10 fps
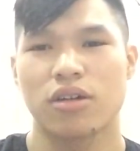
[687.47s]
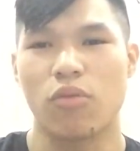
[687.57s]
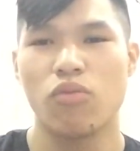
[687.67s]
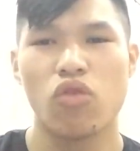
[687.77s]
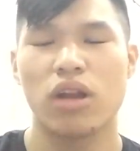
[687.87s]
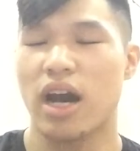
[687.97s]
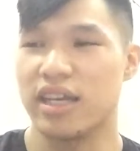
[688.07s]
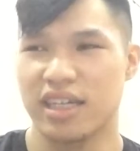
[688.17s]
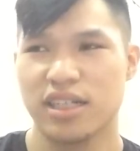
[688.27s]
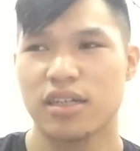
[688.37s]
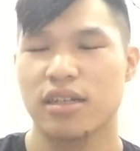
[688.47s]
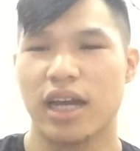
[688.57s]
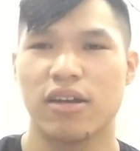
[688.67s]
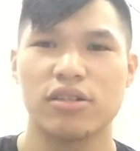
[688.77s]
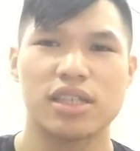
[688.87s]
cũng buông lời chỉ trích
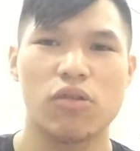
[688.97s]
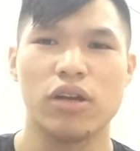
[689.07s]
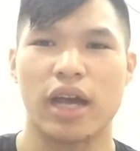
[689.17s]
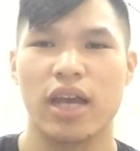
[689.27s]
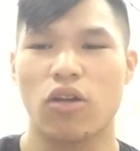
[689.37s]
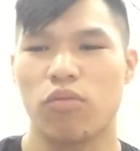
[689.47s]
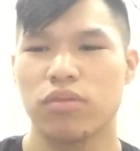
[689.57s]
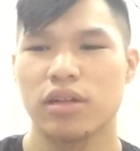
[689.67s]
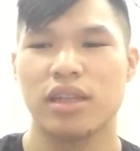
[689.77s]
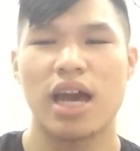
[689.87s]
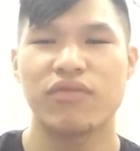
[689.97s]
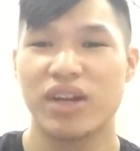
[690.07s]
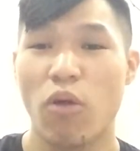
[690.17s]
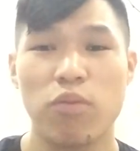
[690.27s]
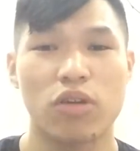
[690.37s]
hay nói xấu người khác, cũng lên
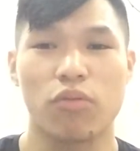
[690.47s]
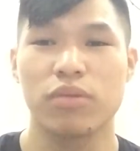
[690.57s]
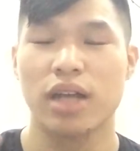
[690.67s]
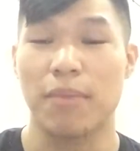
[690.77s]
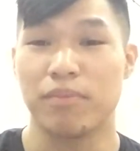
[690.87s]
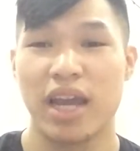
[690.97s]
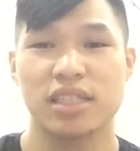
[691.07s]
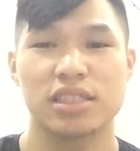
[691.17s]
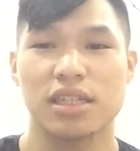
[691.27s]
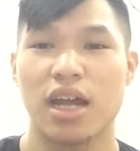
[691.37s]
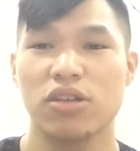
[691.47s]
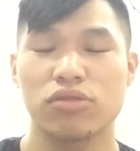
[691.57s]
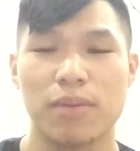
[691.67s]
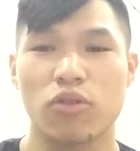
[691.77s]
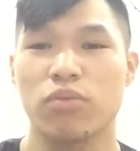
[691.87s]
Facebook cũng comment, lên
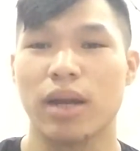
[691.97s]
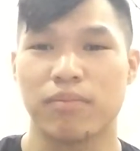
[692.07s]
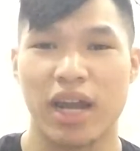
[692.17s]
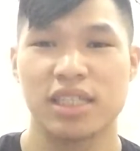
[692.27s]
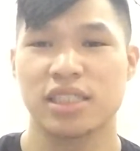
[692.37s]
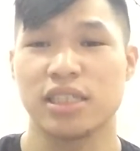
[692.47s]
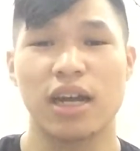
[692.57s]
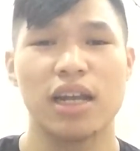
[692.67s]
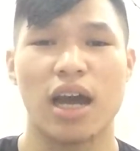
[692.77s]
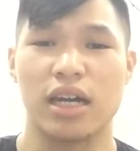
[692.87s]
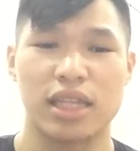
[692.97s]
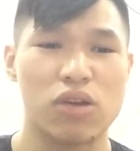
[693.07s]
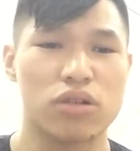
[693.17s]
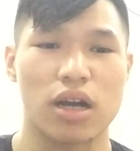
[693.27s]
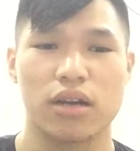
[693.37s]
YouTube cũng comment những cái lời
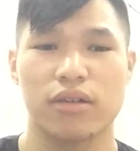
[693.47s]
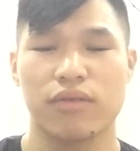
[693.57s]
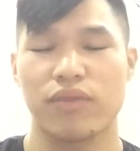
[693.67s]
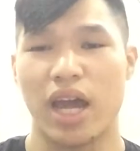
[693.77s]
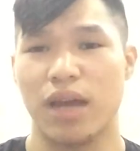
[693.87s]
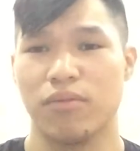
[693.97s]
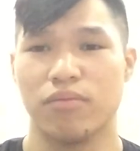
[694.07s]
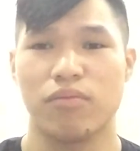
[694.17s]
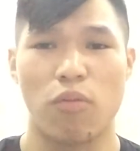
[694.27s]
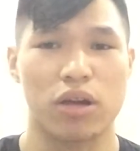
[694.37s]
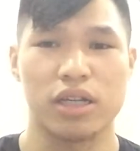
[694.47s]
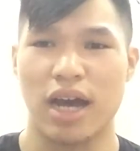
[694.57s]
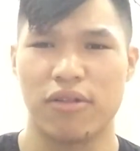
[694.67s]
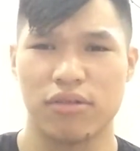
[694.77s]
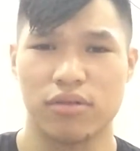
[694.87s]
tiêu cực về một người
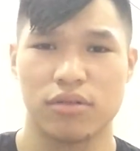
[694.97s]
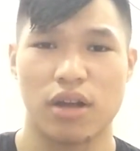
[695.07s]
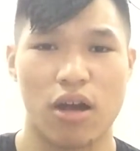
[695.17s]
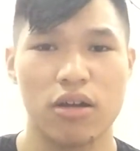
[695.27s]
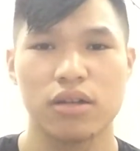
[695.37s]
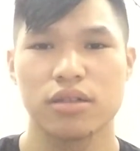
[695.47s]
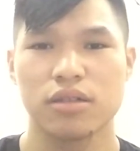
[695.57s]
nào đó